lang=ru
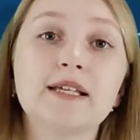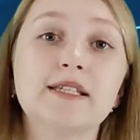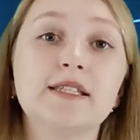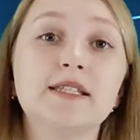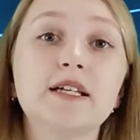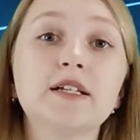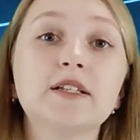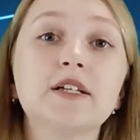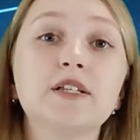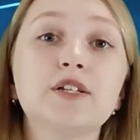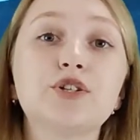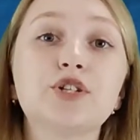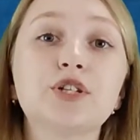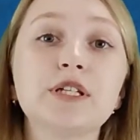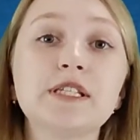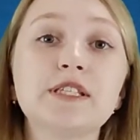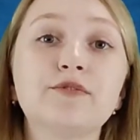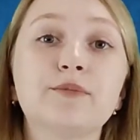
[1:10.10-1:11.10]
сделали
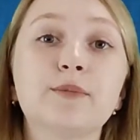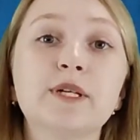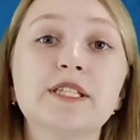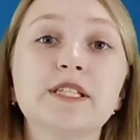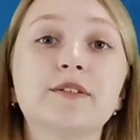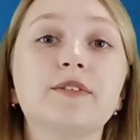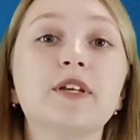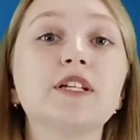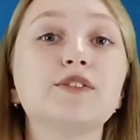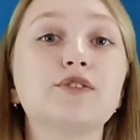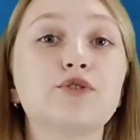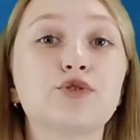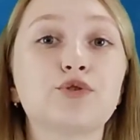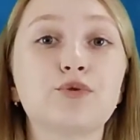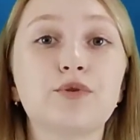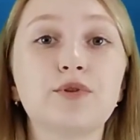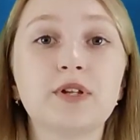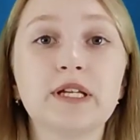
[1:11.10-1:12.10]
жизнь в Москве
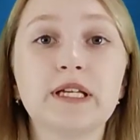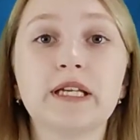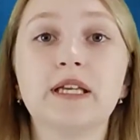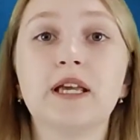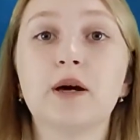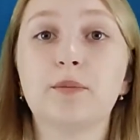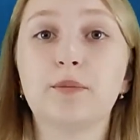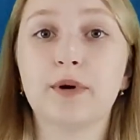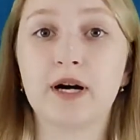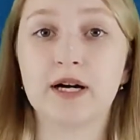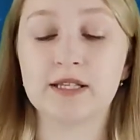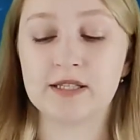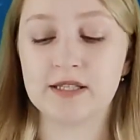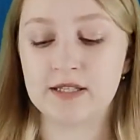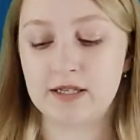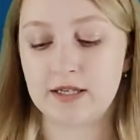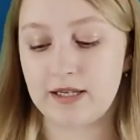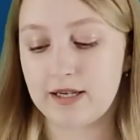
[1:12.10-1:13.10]
тяжелой и
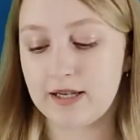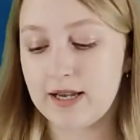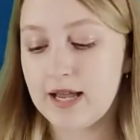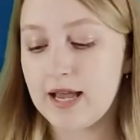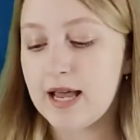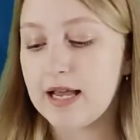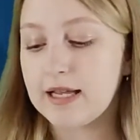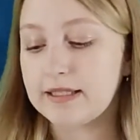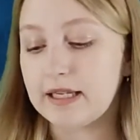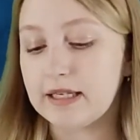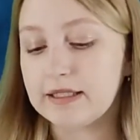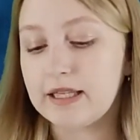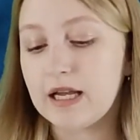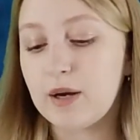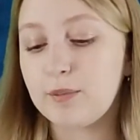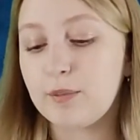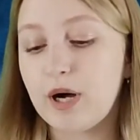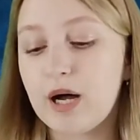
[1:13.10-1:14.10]
опасной.
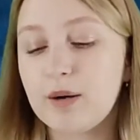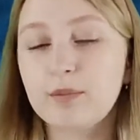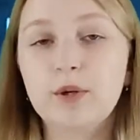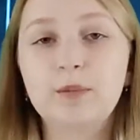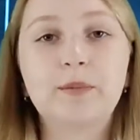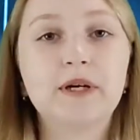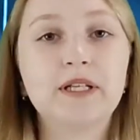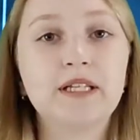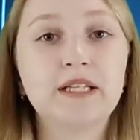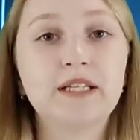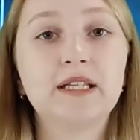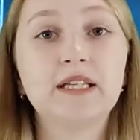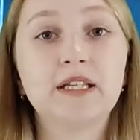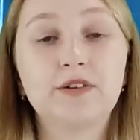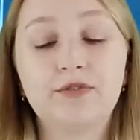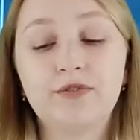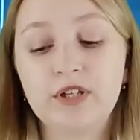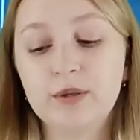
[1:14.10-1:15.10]
Тогда мама Полина
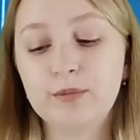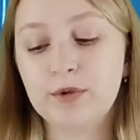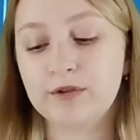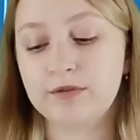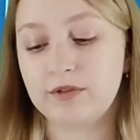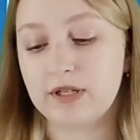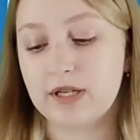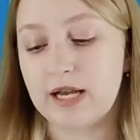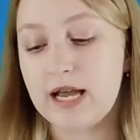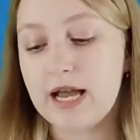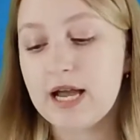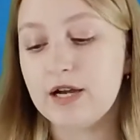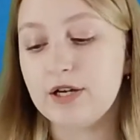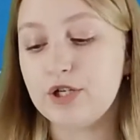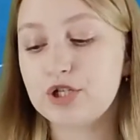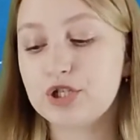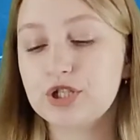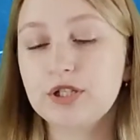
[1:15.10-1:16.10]
Ефимовна
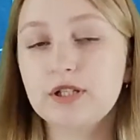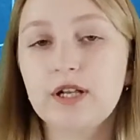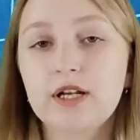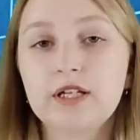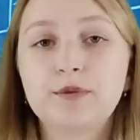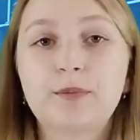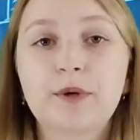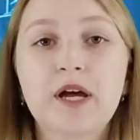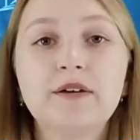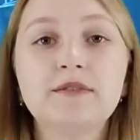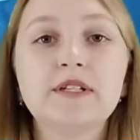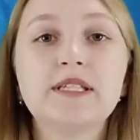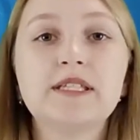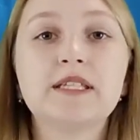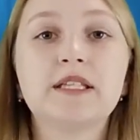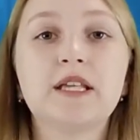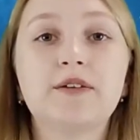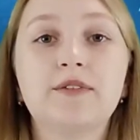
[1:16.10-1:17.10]
решила отправить
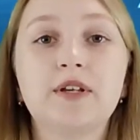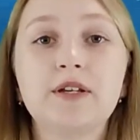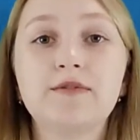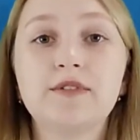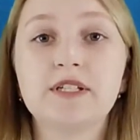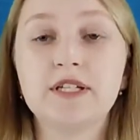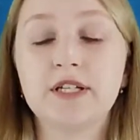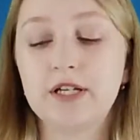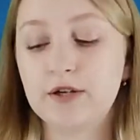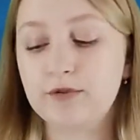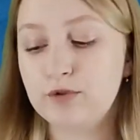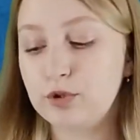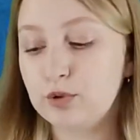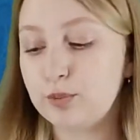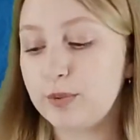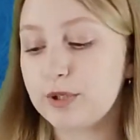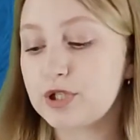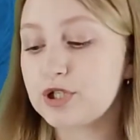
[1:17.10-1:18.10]
сыновей в
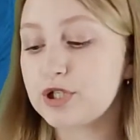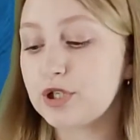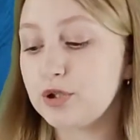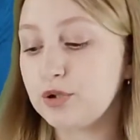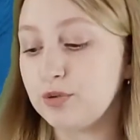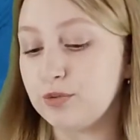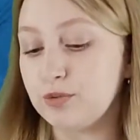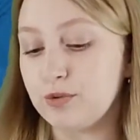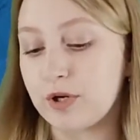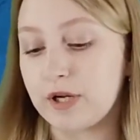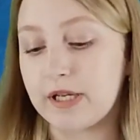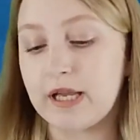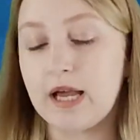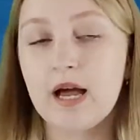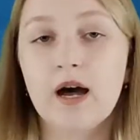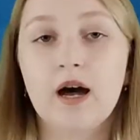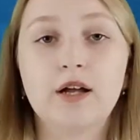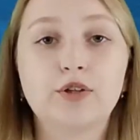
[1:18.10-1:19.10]
деревню под Шатурой,
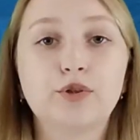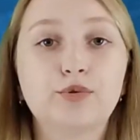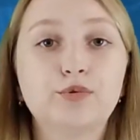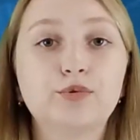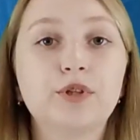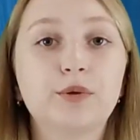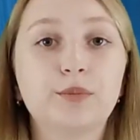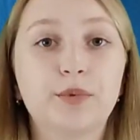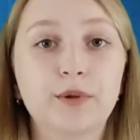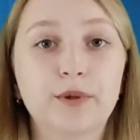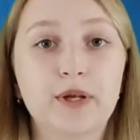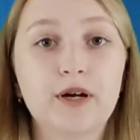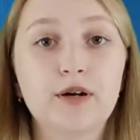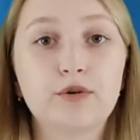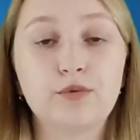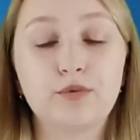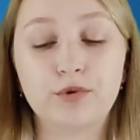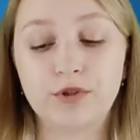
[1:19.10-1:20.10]
откуда была
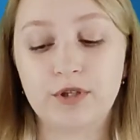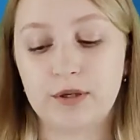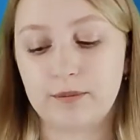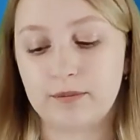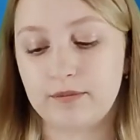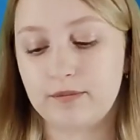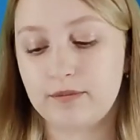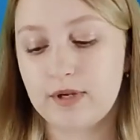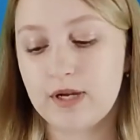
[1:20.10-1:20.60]
родом.